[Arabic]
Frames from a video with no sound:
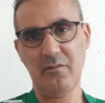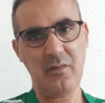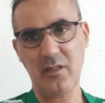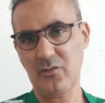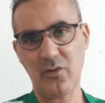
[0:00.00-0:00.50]

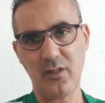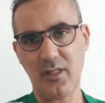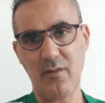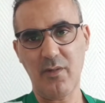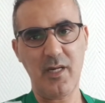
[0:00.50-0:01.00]

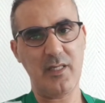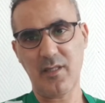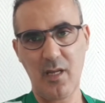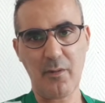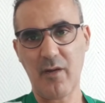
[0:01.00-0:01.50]
نظن ان بلالي
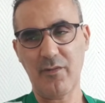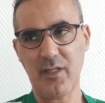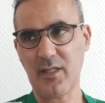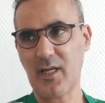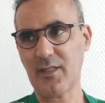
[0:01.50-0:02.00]
سيبقى في
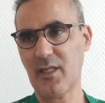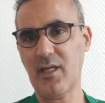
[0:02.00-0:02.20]
نادي قطر